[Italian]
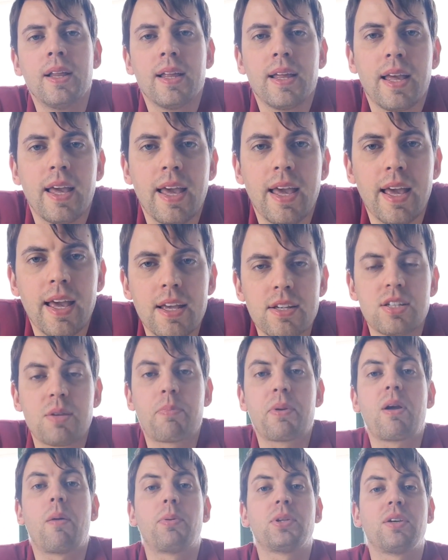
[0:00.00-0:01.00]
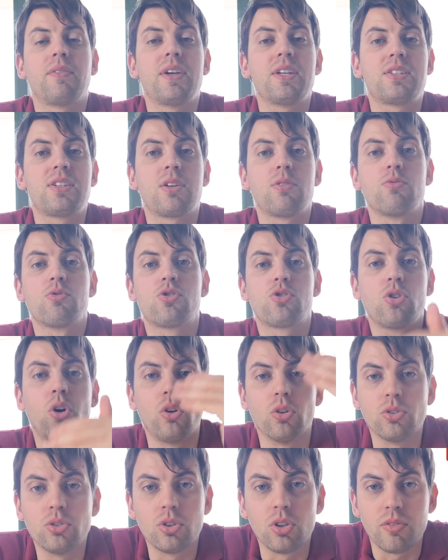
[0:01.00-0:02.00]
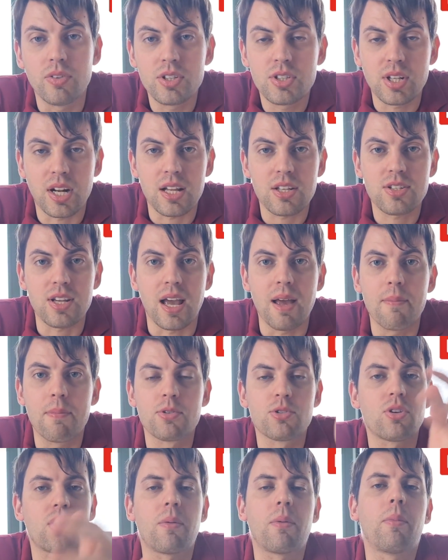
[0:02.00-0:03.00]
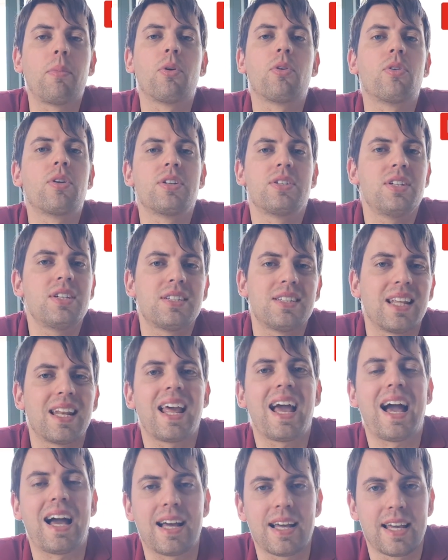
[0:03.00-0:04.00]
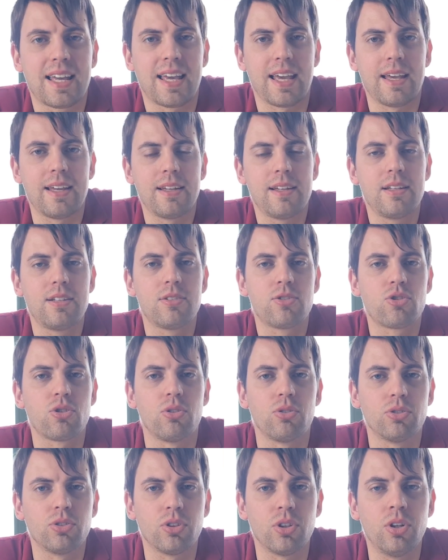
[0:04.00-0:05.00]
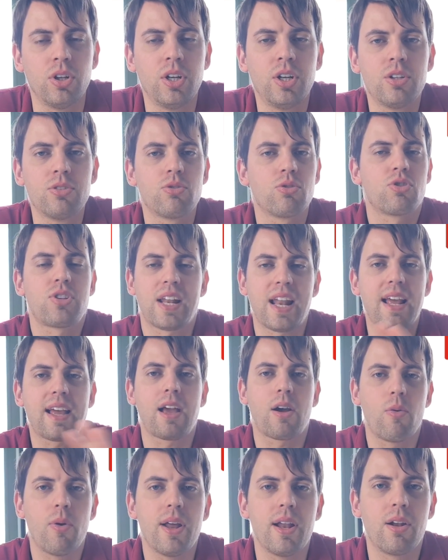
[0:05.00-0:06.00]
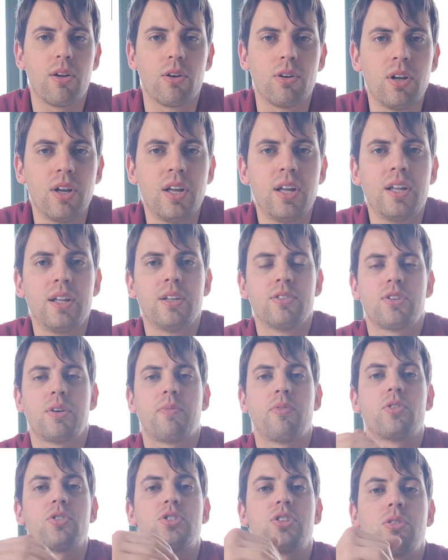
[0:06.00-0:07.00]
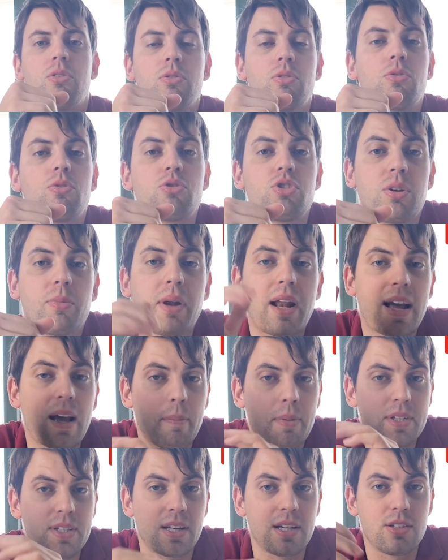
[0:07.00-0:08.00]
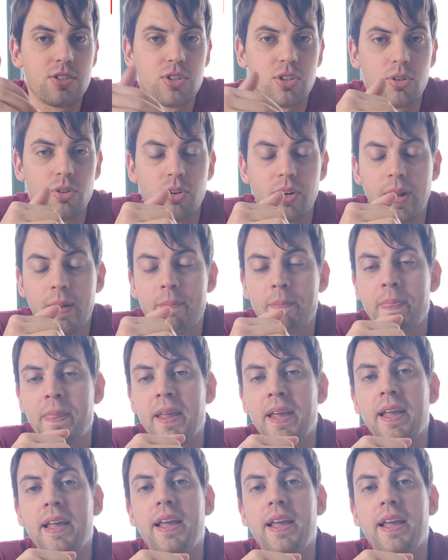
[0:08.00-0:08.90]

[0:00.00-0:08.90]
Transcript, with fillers: E se prima poteva essere un sogno vincere la Champions, ora proprio non esiste neanche il sogno, non c'è neanche quello. Cioè, forse non riusciamo neanche a passare il girone.